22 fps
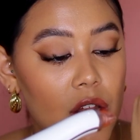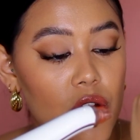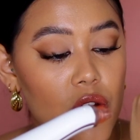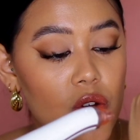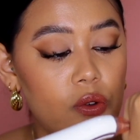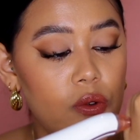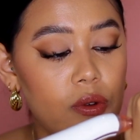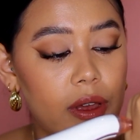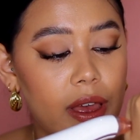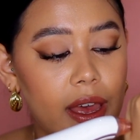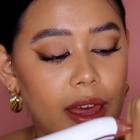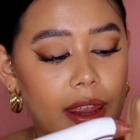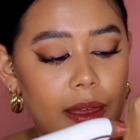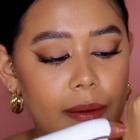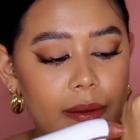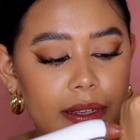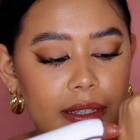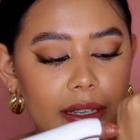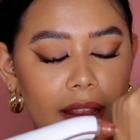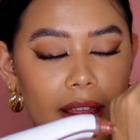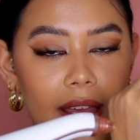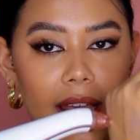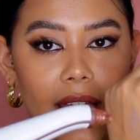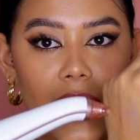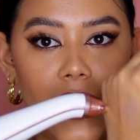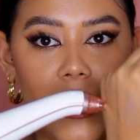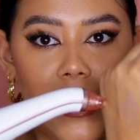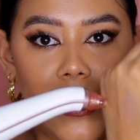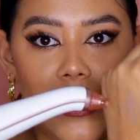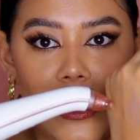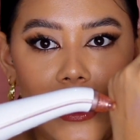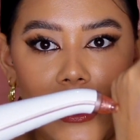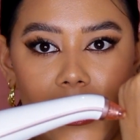Nunca debes de
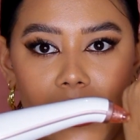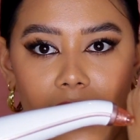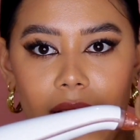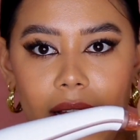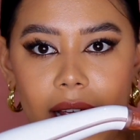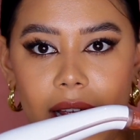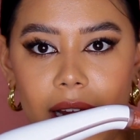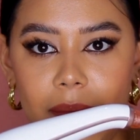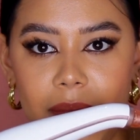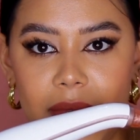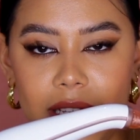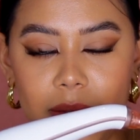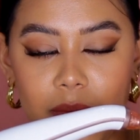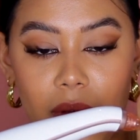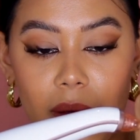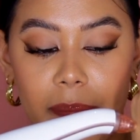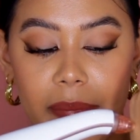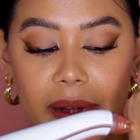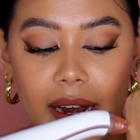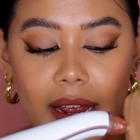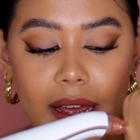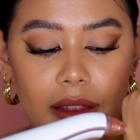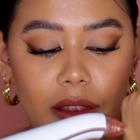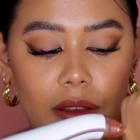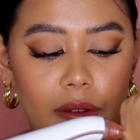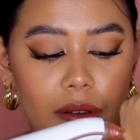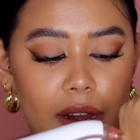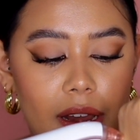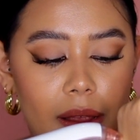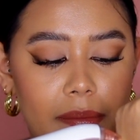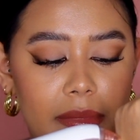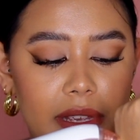dejar el mismo aparato en la